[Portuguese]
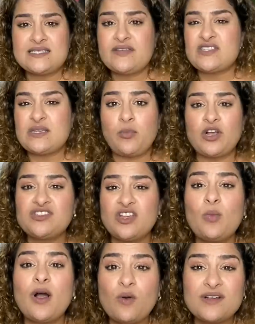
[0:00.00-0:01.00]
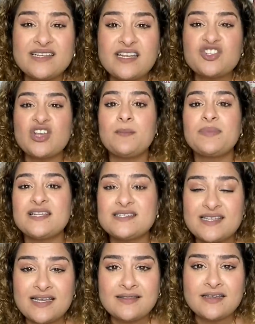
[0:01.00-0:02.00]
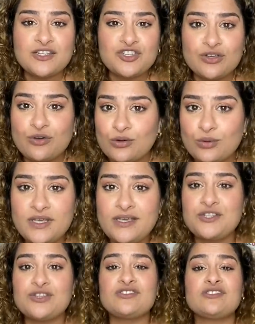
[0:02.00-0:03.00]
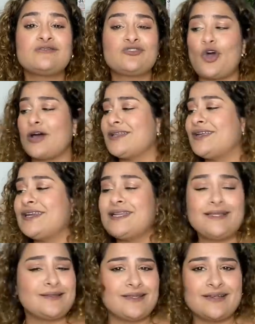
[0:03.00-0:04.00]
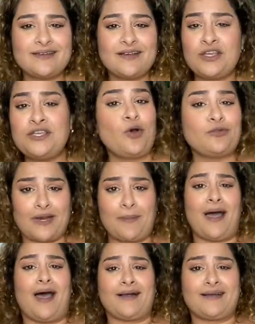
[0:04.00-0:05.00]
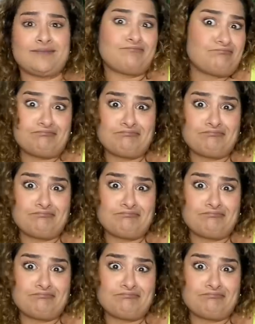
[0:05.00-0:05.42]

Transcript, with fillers: Se você pode ter uma coisa que te representa, que te inclui, que te torna linda em outra marca.